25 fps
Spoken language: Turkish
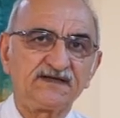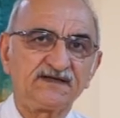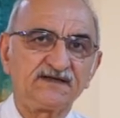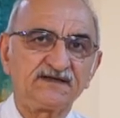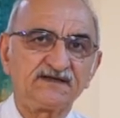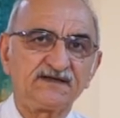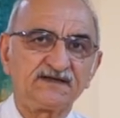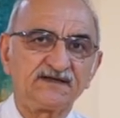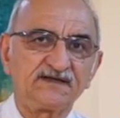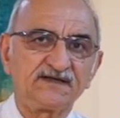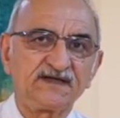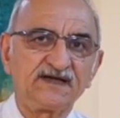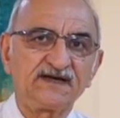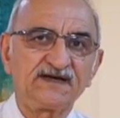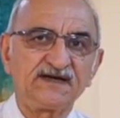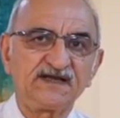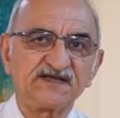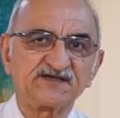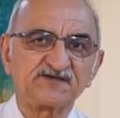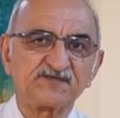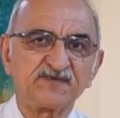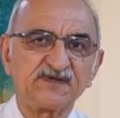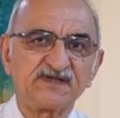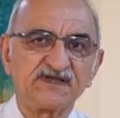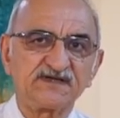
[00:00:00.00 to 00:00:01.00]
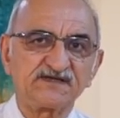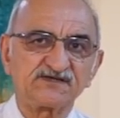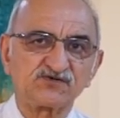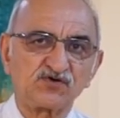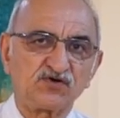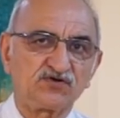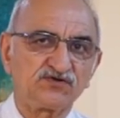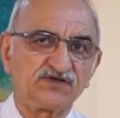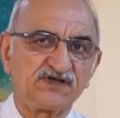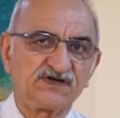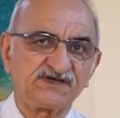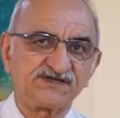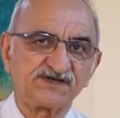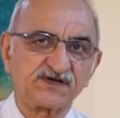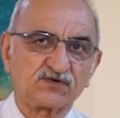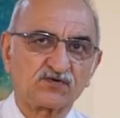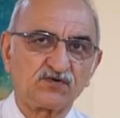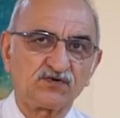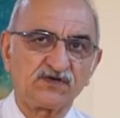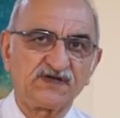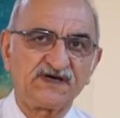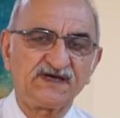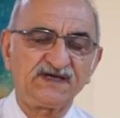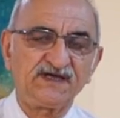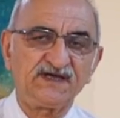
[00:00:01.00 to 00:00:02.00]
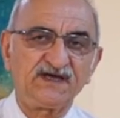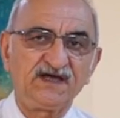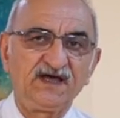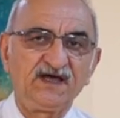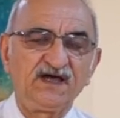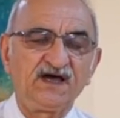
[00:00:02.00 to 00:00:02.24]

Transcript: e, yerleşmeleri son derece kolay.